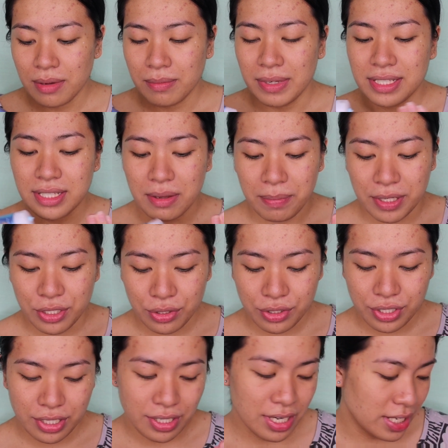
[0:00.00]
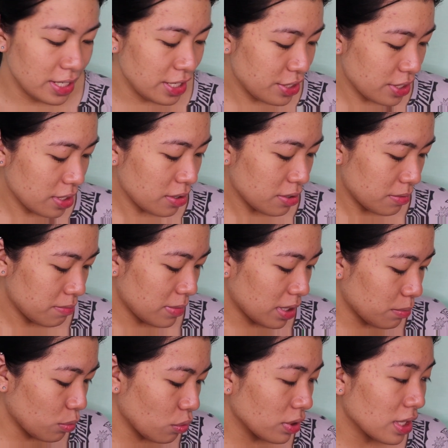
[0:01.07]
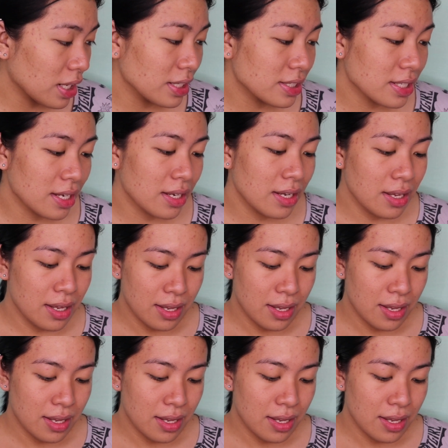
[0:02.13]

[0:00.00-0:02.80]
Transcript: may isa pa jud siya day di siya makabungkag sa